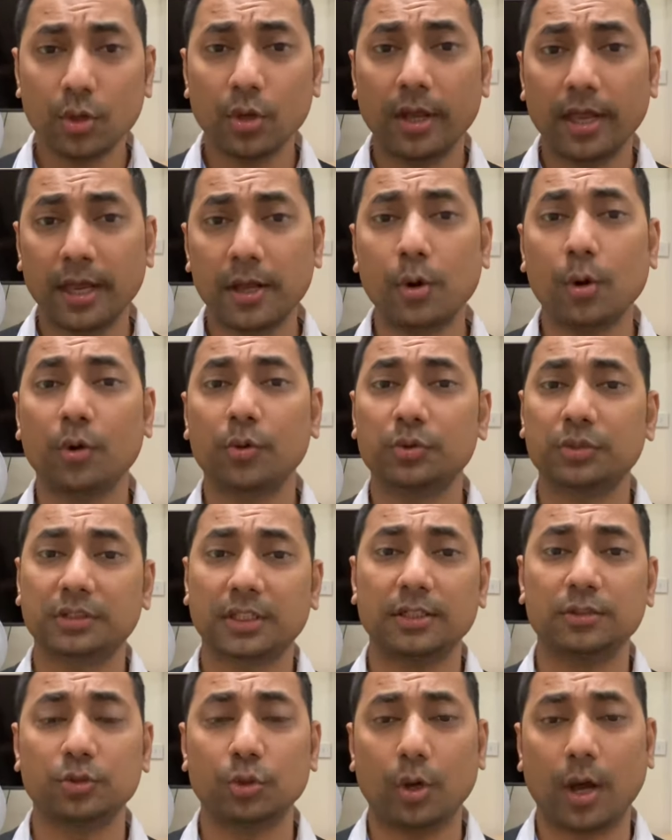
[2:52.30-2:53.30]
है और
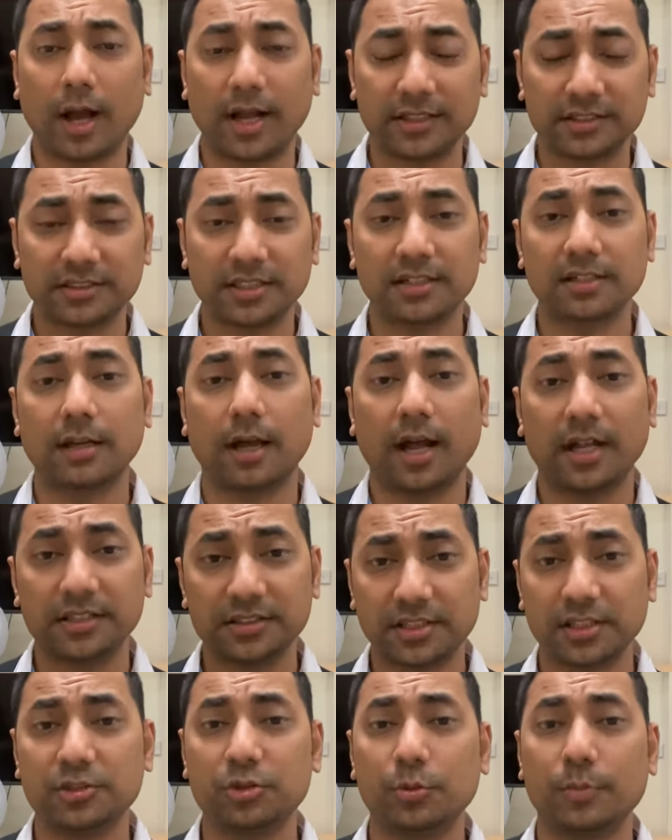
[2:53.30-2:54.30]
उसके जो आंसर
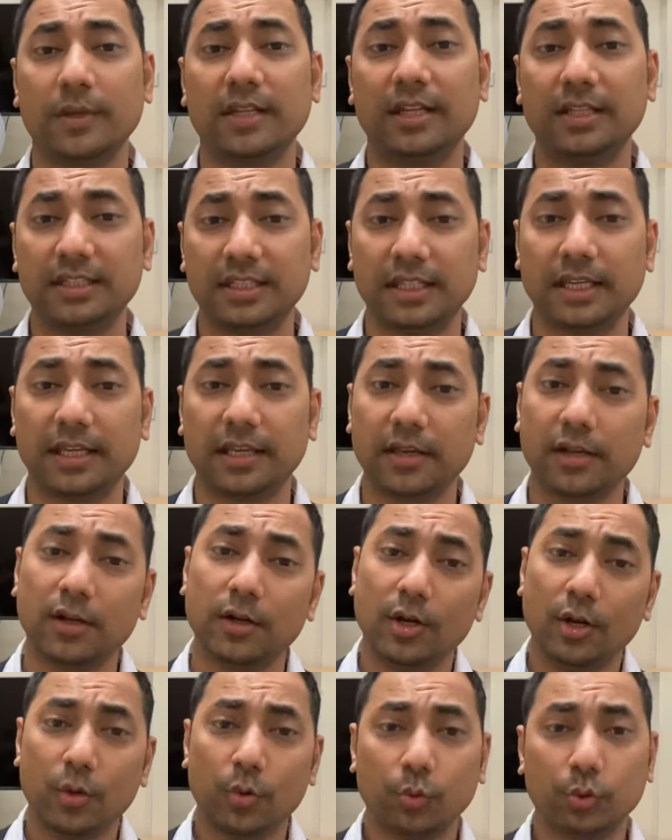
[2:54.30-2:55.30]
आंसर जो मैंने दिए हैं
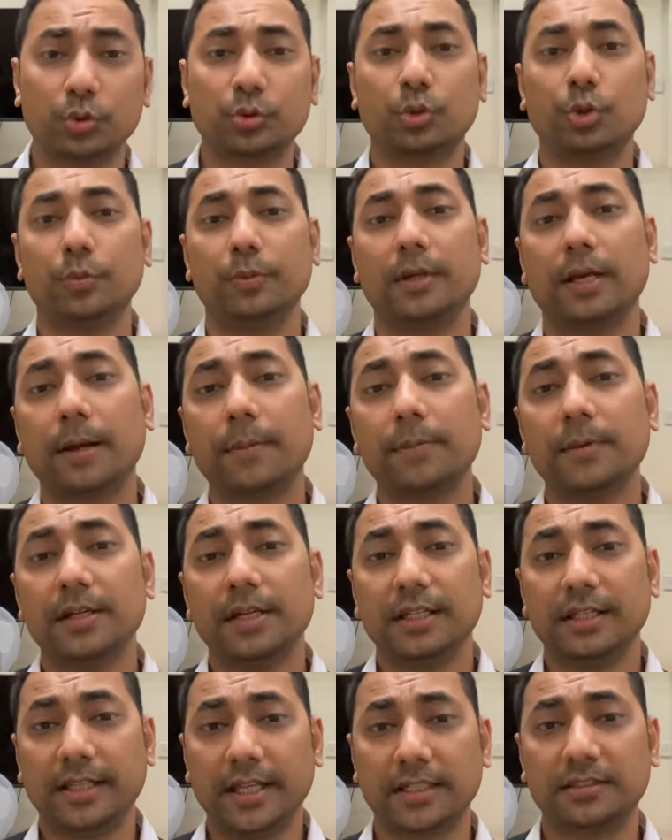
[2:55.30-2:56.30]
उसको भी आप
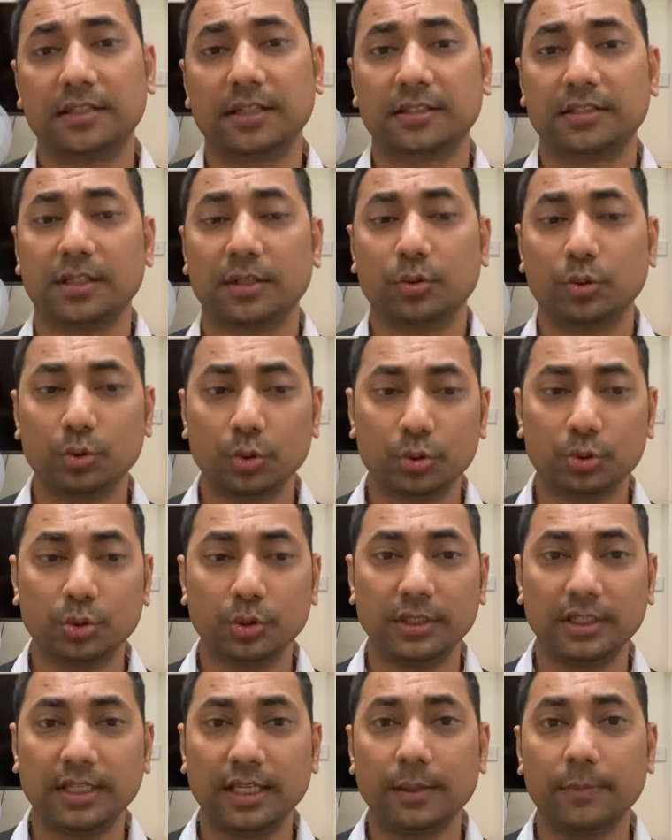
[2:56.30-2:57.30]
देख सकते हैं तो दोस्तों
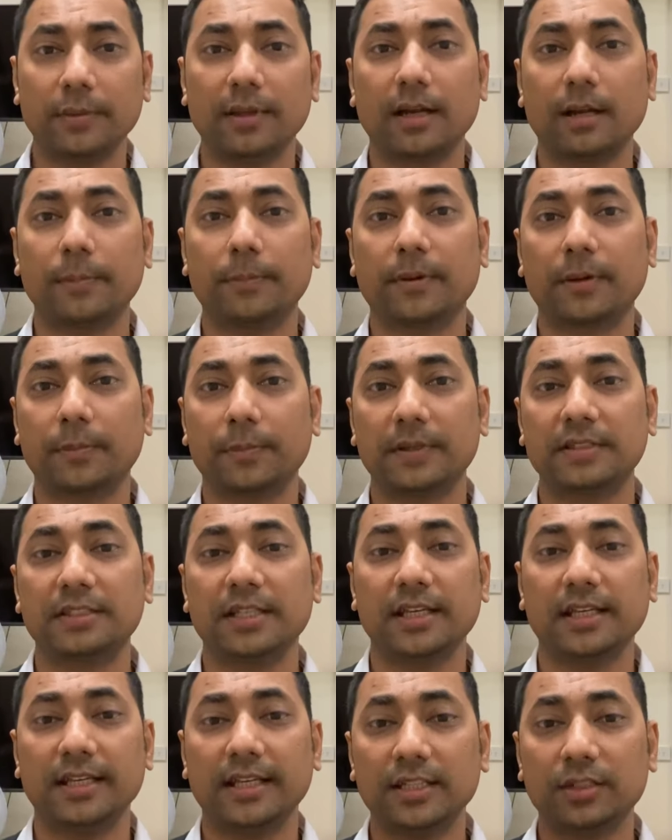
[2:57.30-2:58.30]
ये मेरा पर्पज़
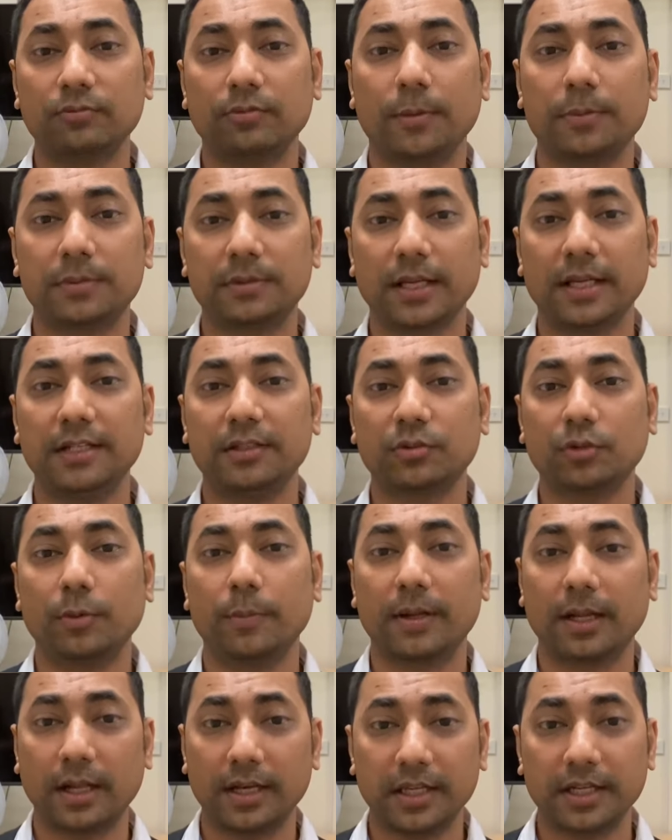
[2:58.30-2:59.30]
है इस वेबसाइट को
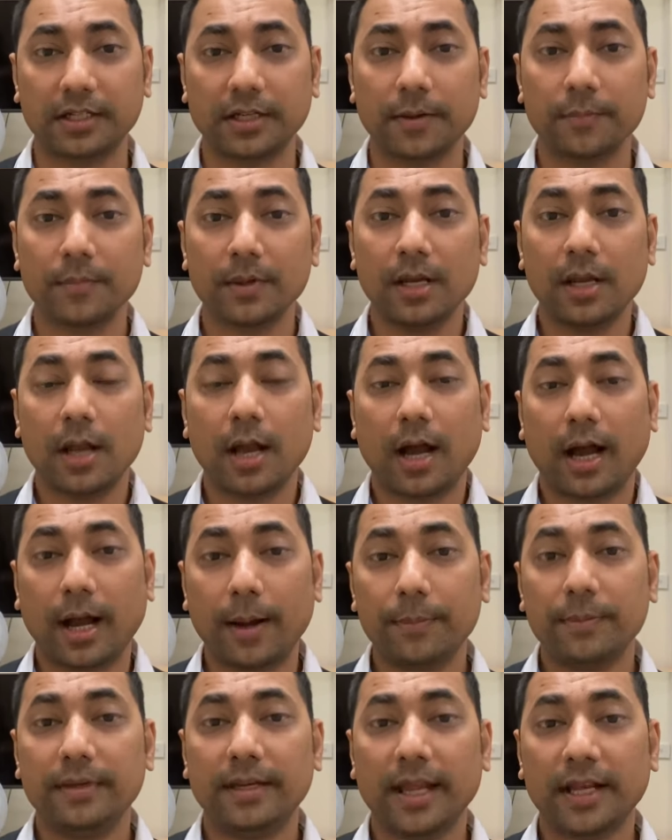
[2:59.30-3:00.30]
बनाने का
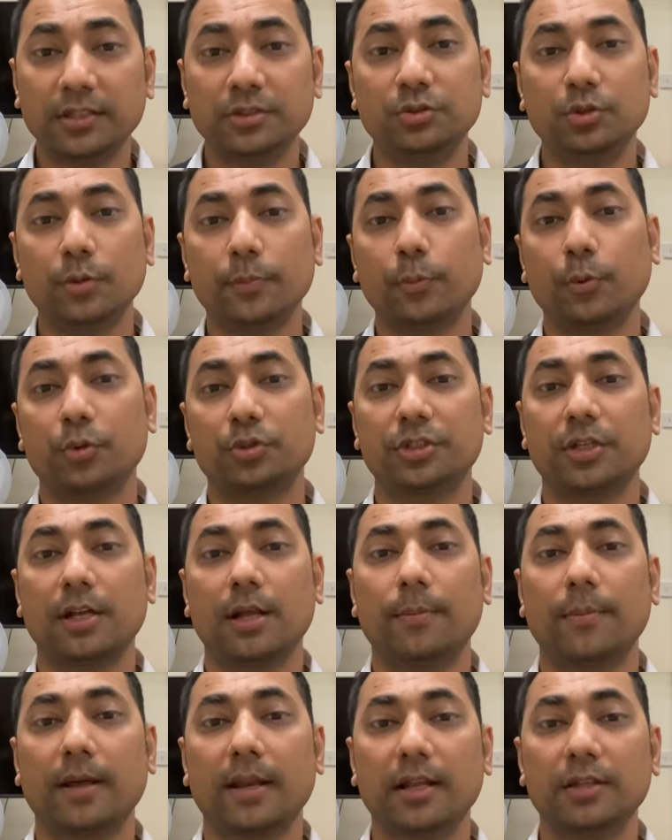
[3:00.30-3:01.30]
अब नेक्स्ट जो पोर्शन
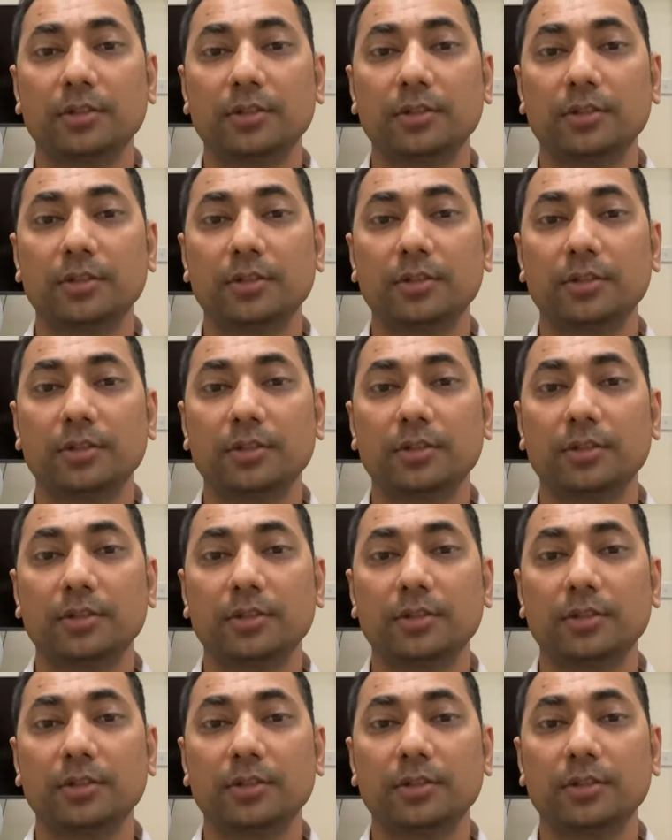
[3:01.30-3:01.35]
हमारा